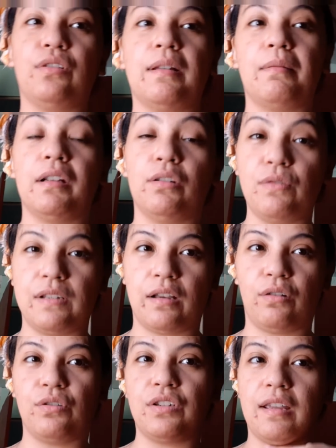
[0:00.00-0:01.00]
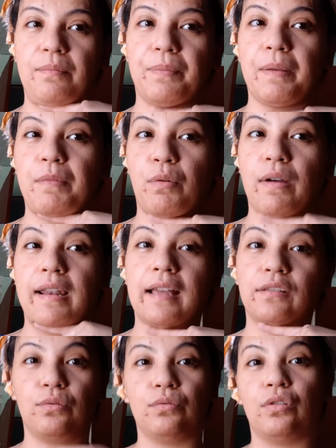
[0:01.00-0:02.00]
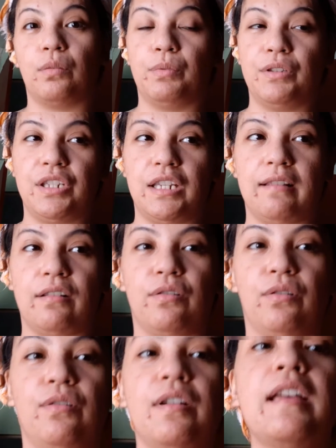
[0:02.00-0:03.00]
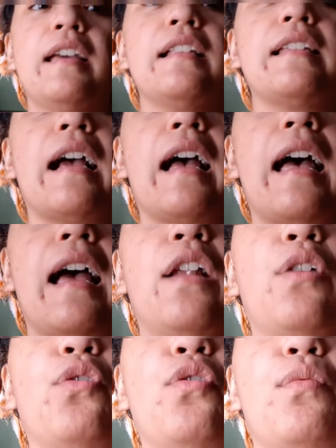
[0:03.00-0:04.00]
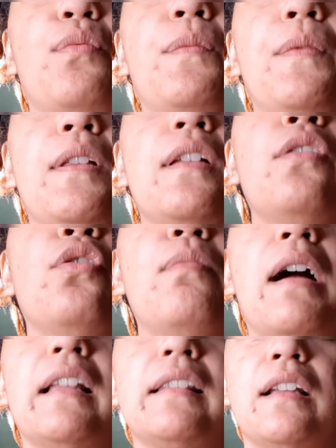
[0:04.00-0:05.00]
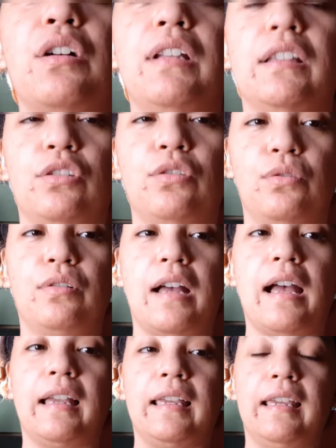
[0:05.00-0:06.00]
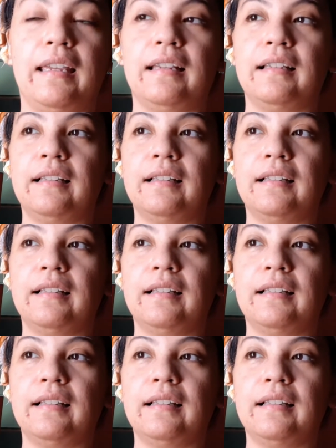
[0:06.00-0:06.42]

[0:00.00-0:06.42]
ko na maglose ako, syempre mawala tong double chin ko, tsaka um, umangat na ulit tong aking